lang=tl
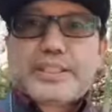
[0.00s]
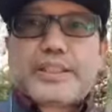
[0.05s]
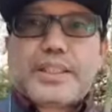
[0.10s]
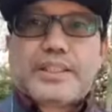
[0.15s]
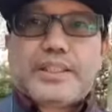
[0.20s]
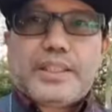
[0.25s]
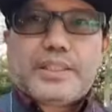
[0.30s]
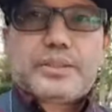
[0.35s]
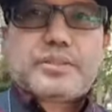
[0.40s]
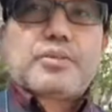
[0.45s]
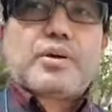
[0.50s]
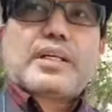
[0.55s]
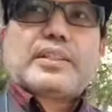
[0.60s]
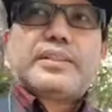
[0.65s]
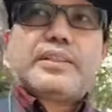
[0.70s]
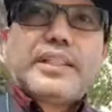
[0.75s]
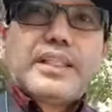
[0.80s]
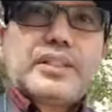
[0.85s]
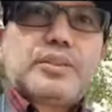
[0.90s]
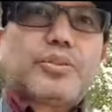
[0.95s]
dito at
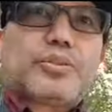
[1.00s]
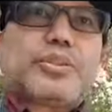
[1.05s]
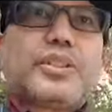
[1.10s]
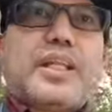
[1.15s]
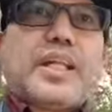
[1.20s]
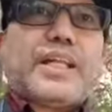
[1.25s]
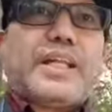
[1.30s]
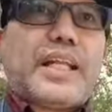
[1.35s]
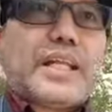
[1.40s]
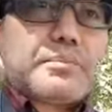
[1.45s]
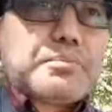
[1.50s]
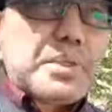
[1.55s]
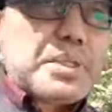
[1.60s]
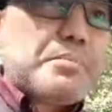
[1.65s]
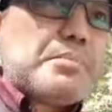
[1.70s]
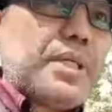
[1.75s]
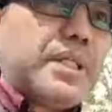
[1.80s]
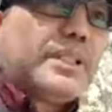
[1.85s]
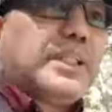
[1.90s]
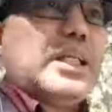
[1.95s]
dito sila
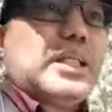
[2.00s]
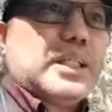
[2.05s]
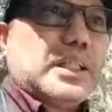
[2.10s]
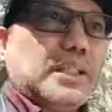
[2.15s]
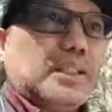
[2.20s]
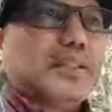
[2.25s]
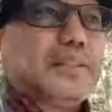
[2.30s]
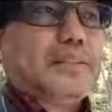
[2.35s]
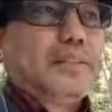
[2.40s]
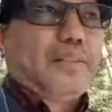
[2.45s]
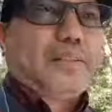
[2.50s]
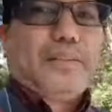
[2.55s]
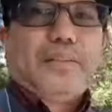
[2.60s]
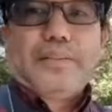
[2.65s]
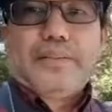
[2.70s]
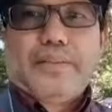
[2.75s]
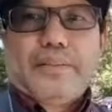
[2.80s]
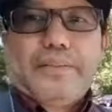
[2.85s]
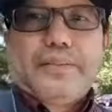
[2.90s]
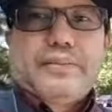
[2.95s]
nagmi-meeting
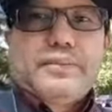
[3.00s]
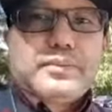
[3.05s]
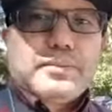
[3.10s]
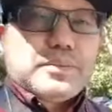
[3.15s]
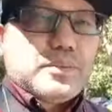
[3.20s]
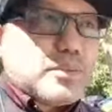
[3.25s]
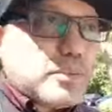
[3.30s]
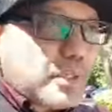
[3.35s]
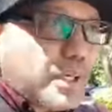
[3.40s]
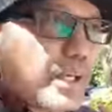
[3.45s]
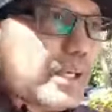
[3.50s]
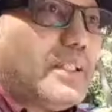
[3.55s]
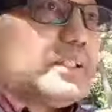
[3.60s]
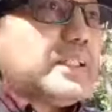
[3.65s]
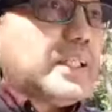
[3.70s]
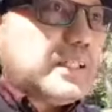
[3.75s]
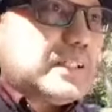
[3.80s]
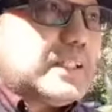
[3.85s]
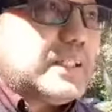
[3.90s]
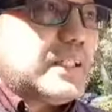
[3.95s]
okay
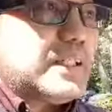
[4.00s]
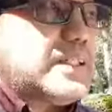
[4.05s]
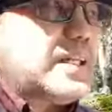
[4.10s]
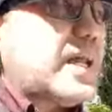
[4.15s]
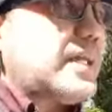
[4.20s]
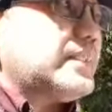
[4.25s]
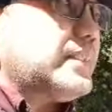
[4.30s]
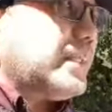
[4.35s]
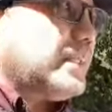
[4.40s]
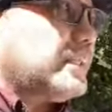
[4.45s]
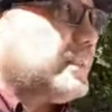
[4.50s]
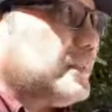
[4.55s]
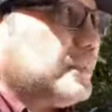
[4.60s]
titingnan natin